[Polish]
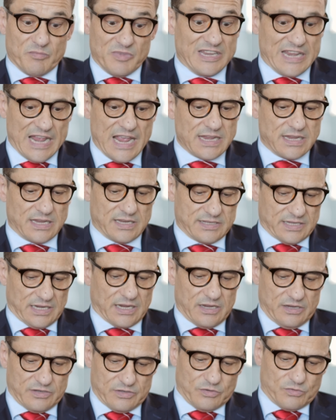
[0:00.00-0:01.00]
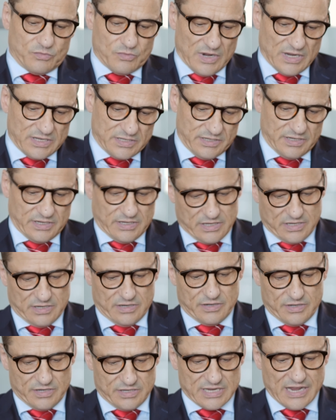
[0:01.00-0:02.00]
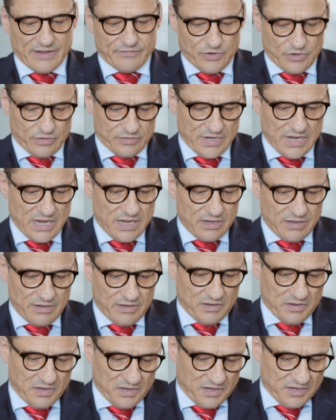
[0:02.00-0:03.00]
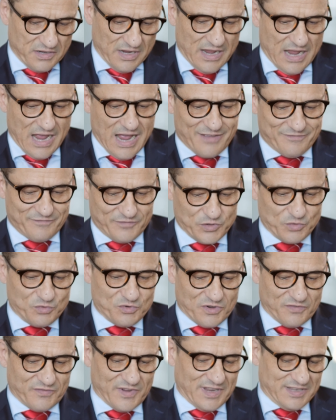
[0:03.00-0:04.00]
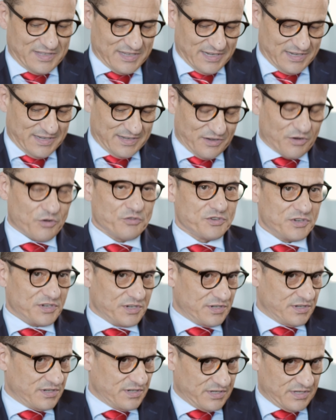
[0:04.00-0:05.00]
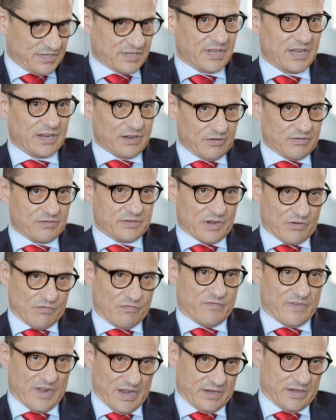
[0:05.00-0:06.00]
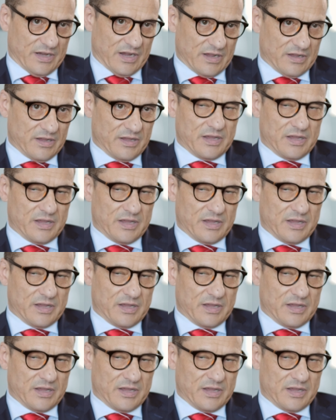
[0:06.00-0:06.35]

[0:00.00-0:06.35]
Mniej jest takich sytuacji, kiedy się zawiodę, a dużo więcej korzyści z tego zaufania.